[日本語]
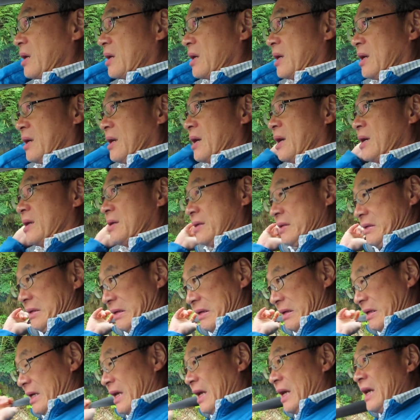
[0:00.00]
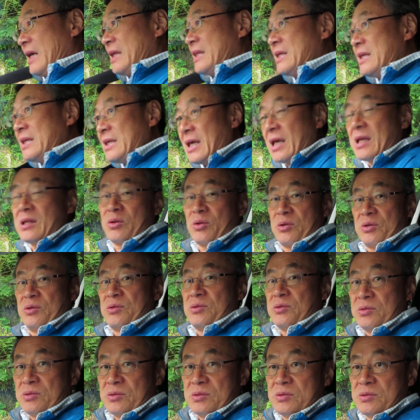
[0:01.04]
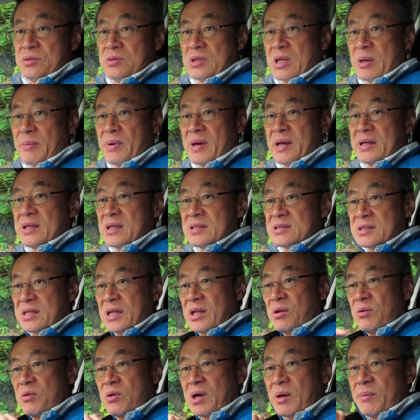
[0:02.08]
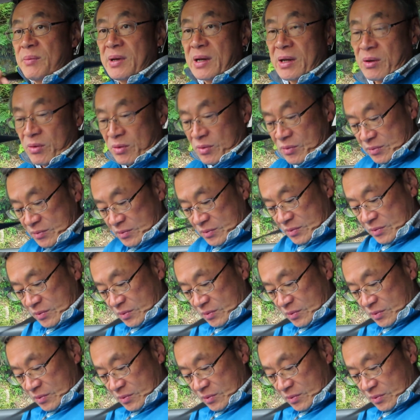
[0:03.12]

え ADA という名前でステレオカメラを